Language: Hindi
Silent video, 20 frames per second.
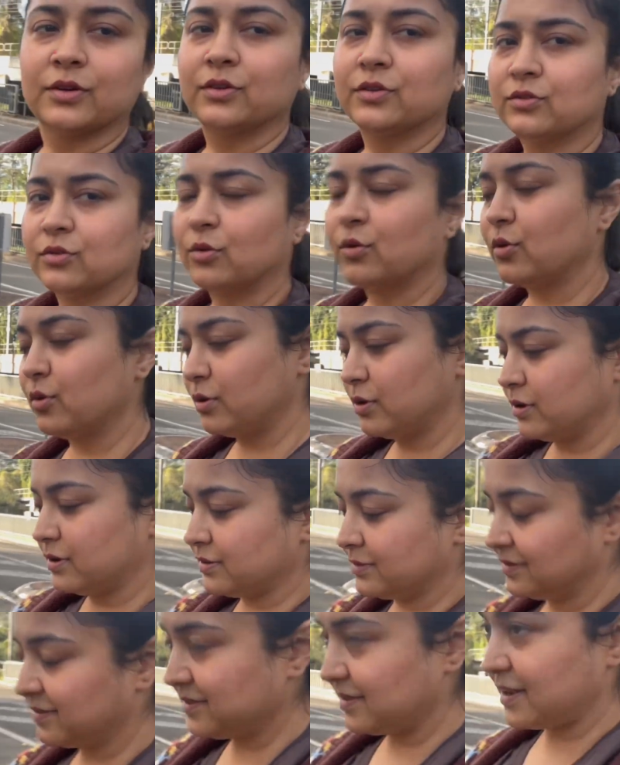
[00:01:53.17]
सो so,
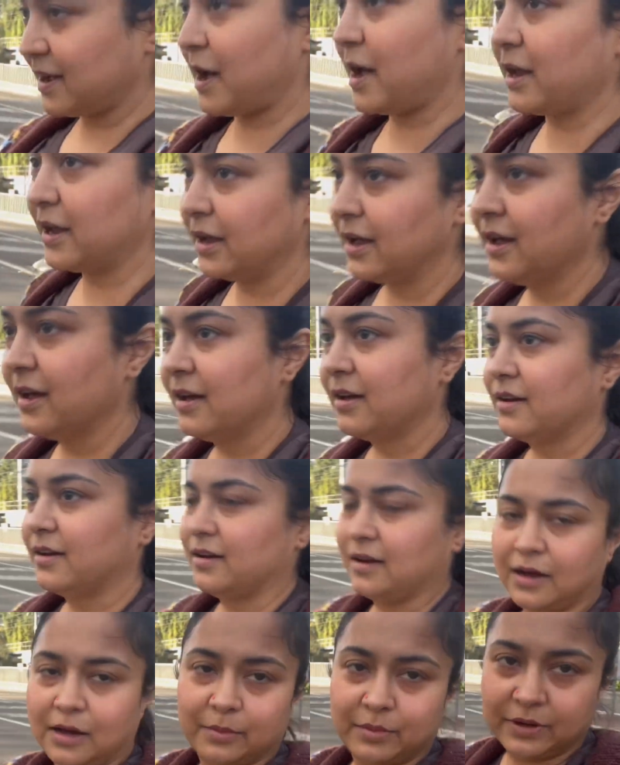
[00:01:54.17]

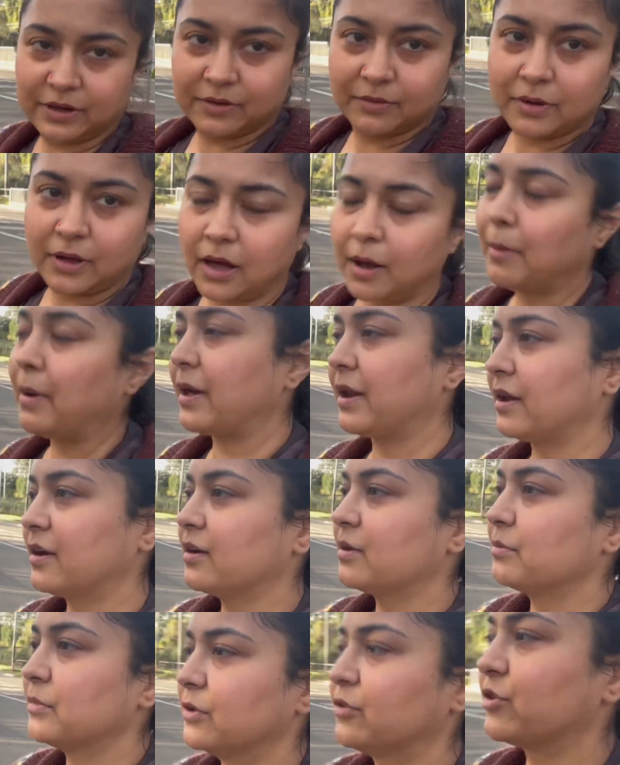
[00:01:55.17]
अभी हमारे
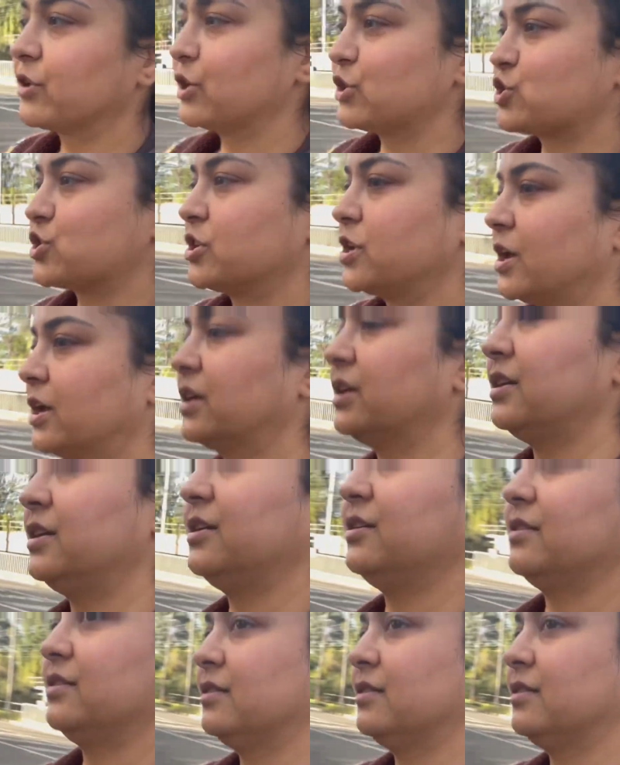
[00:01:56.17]
घर में ट्रेडिशन है कि